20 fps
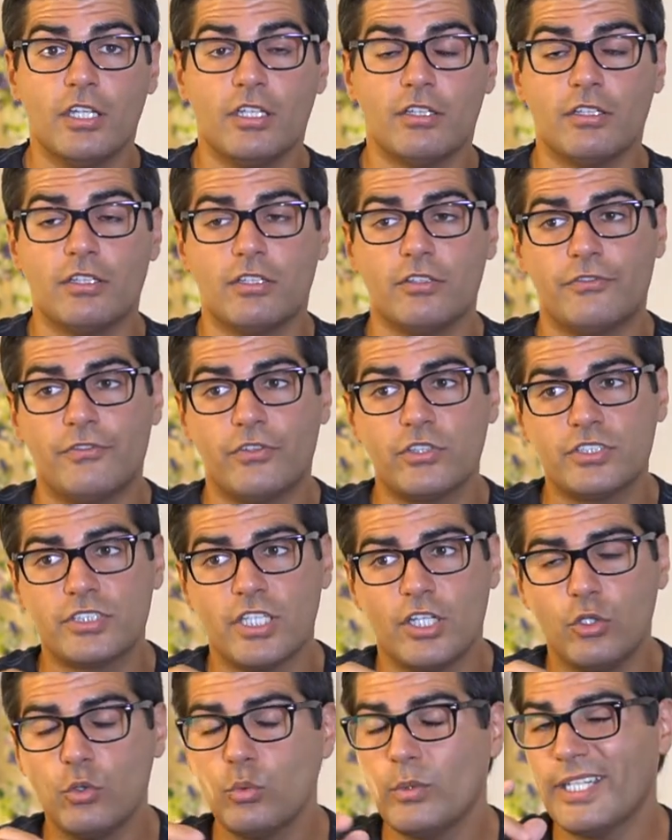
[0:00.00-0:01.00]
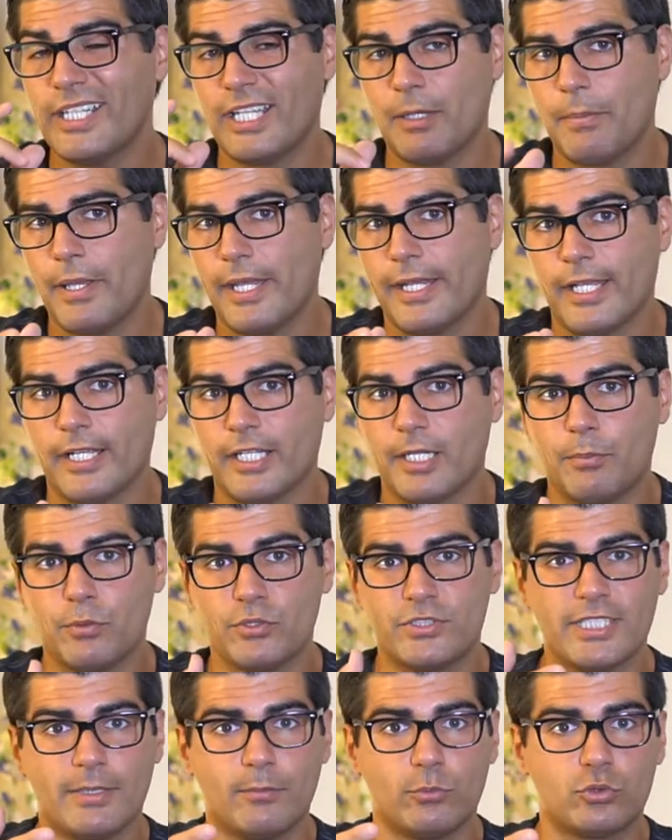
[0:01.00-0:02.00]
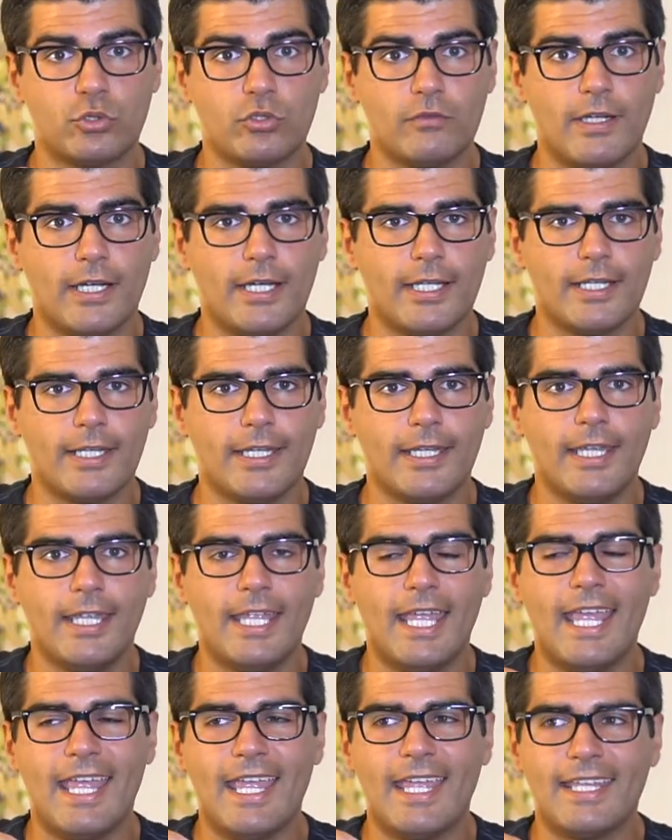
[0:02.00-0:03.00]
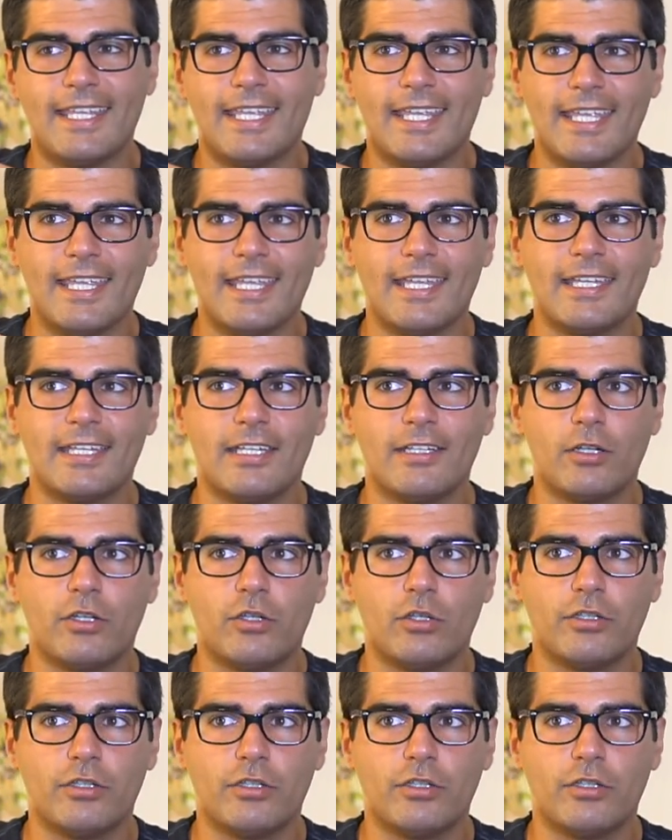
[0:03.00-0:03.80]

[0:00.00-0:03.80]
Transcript: eh, forse l'unica pecca che possiamo trovare è che